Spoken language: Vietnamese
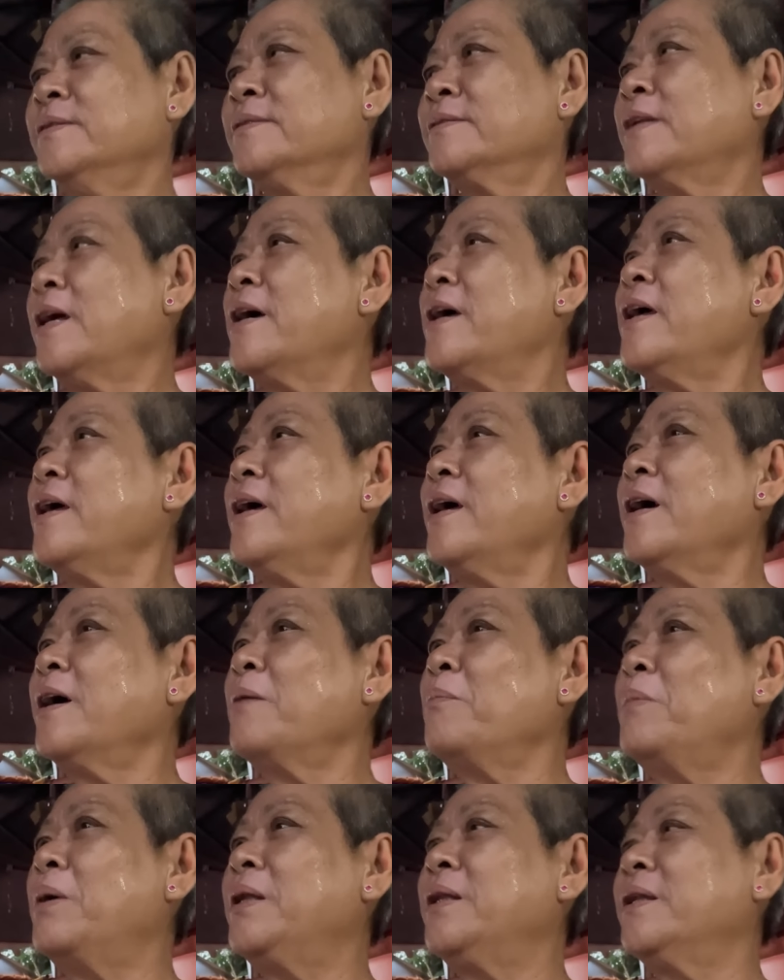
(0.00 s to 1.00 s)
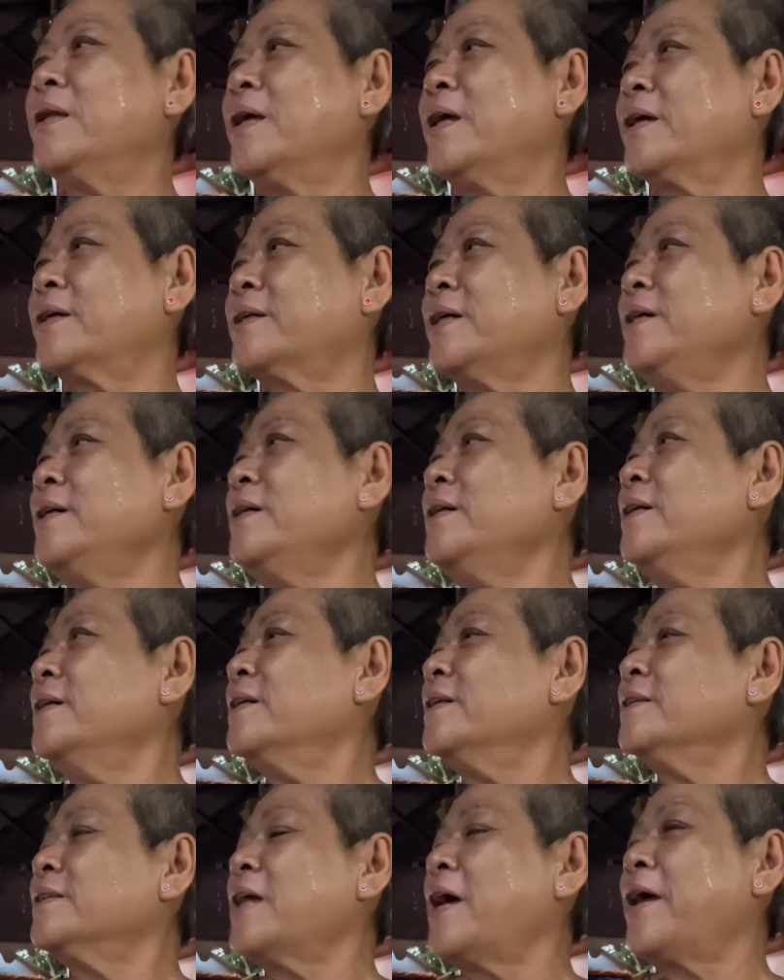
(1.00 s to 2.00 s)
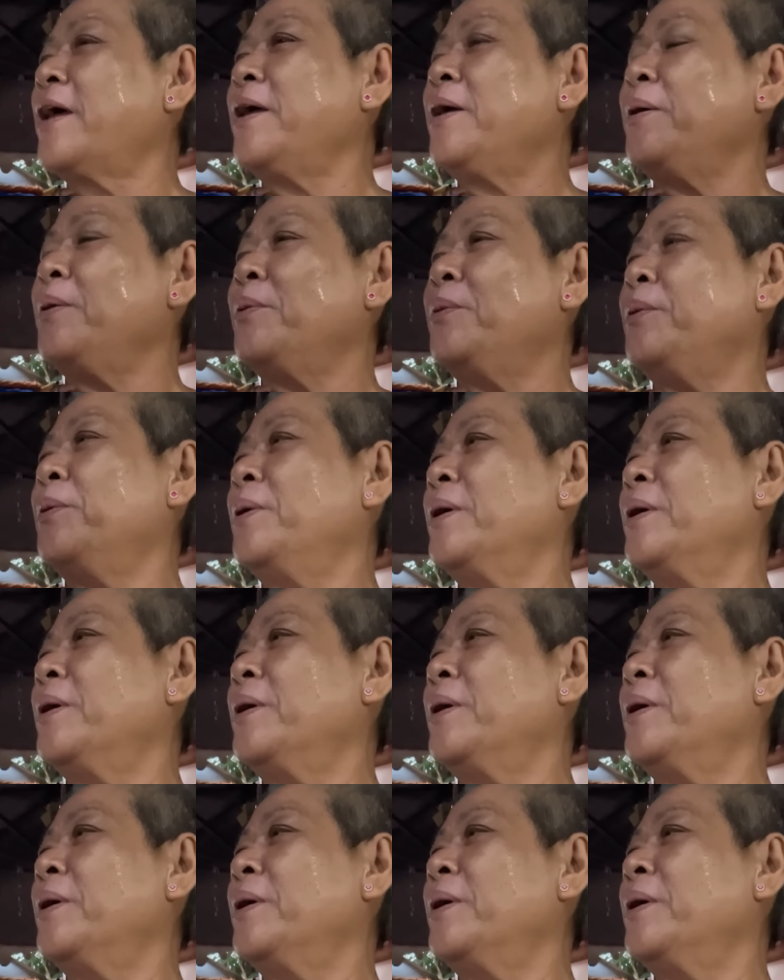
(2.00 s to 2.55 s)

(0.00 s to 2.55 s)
thì à, mình cứ theo